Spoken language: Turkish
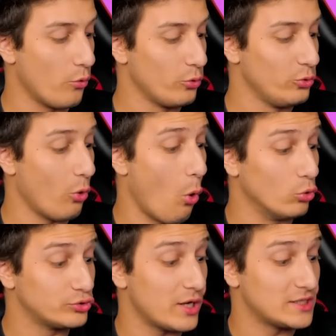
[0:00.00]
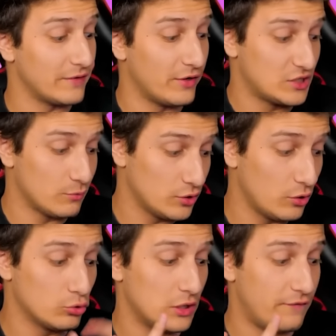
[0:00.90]
Oy özel savaşçı
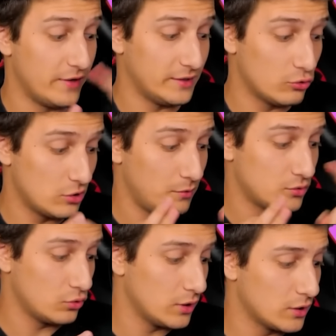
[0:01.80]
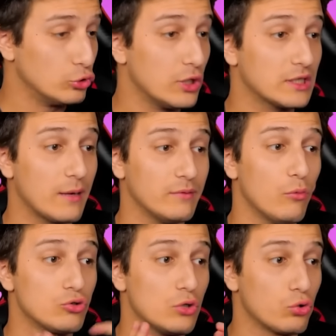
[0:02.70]
modeli, özel efektler, özel animasyonlar, özel
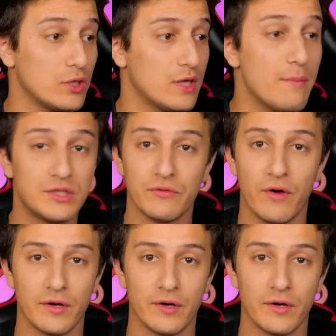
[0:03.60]
kaplama, özel rozet hepsi